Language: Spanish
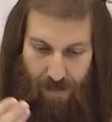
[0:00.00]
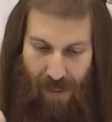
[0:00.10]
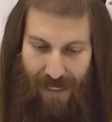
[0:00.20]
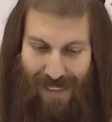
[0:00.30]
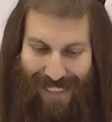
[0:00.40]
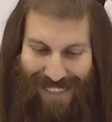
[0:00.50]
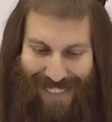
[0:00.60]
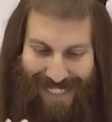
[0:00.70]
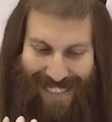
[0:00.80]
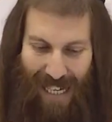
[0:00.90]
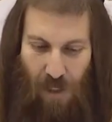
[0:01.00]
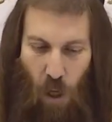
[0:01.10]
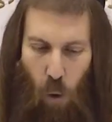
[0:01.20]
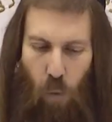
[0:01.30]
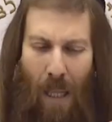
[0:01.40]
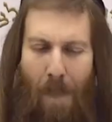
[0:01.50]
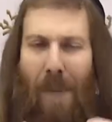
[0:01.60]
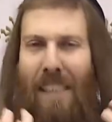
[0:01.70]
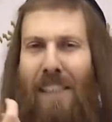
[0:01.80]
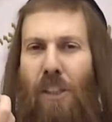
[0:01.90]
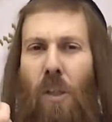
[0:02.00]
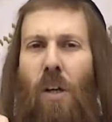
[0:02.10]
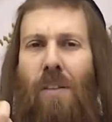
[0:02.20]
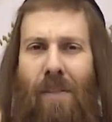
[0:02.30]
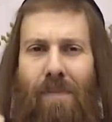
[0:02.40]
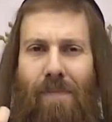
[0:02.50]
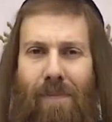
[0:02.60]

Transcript: Se dice que tenían una pasión